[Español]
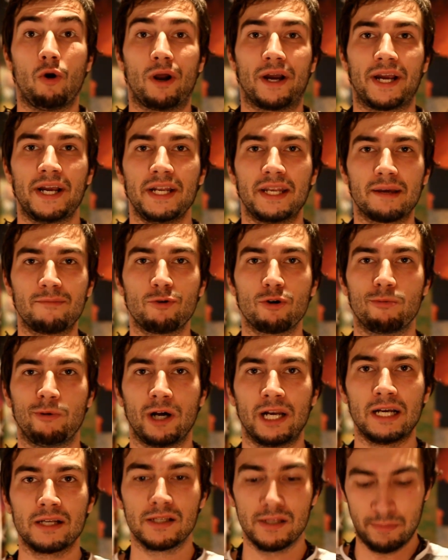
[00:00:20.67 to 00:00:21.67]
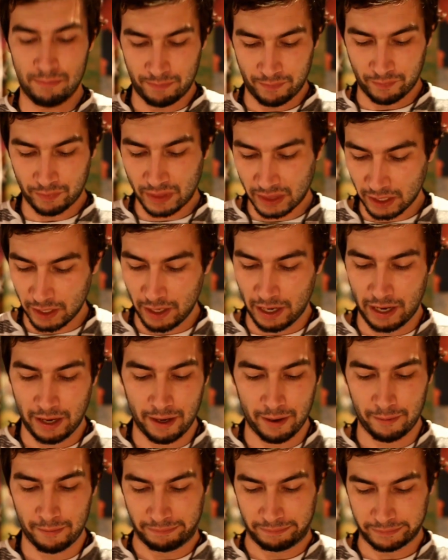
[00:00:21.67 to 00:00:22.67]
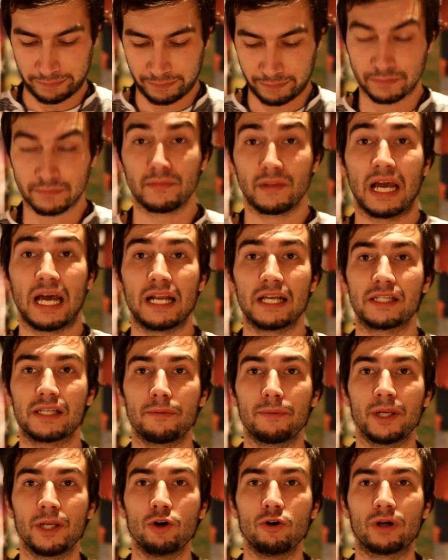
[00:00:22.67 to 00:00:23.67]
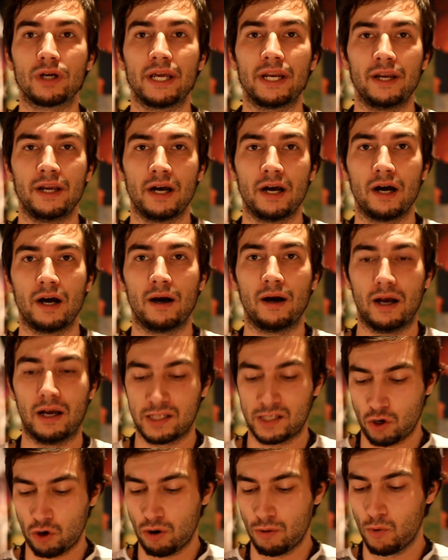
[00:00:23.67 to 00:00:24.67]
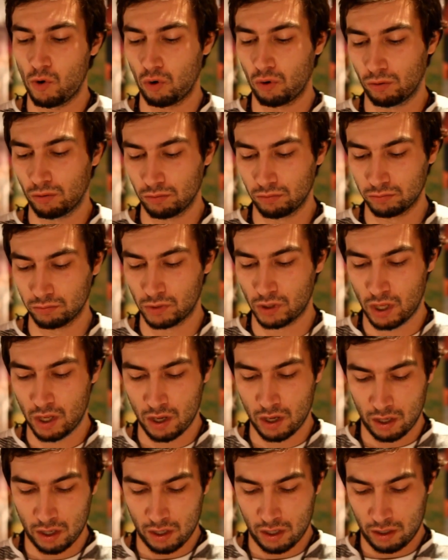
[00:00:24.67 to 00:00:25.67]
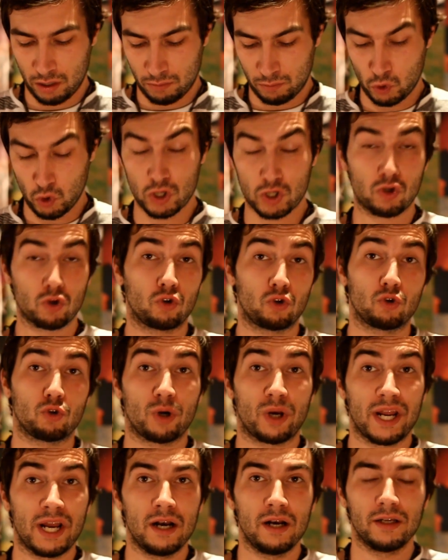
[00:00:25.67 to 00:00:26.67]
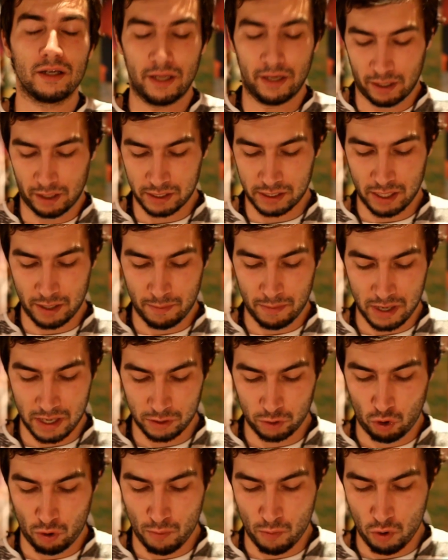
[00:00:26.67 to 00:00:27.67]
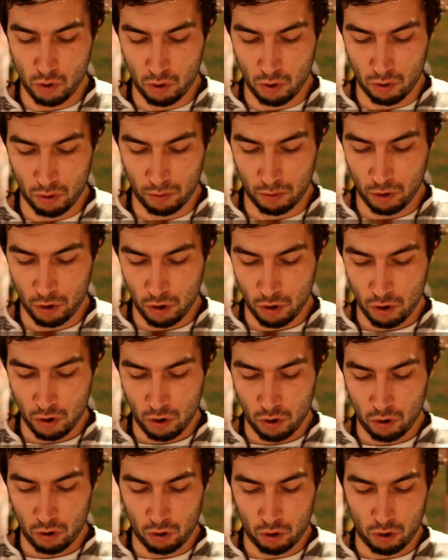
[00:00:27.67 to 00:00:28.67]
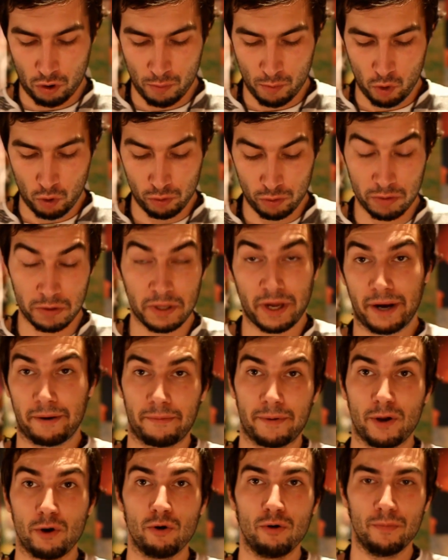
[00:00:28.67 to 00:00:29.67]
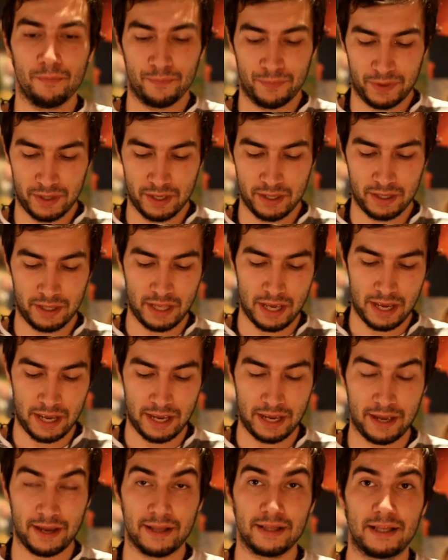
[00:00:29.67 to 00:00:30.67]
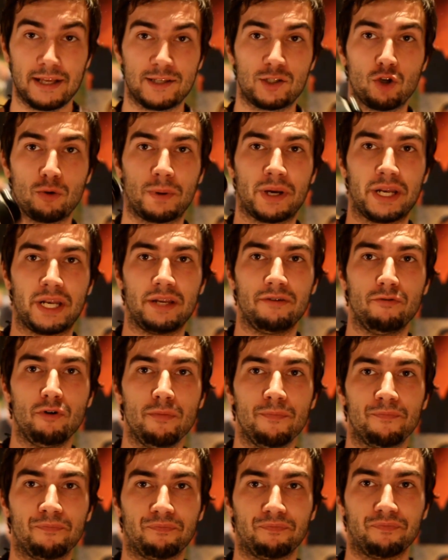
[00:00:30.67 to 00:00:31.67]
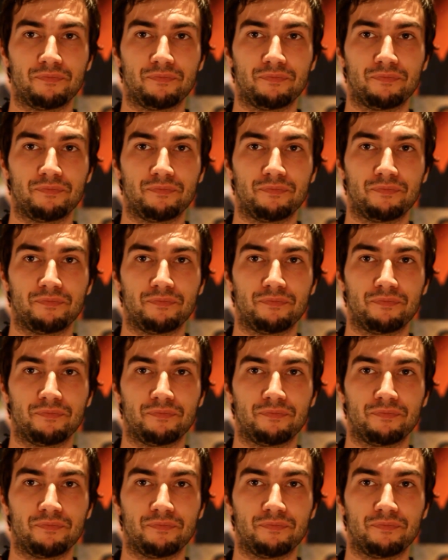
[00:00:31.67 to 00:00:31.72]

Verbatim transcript: gente, muy buenas. Em, en este vídeo quería hacer como un... No es un tutorial, quería hacer más como, como un review de, de este objetivo,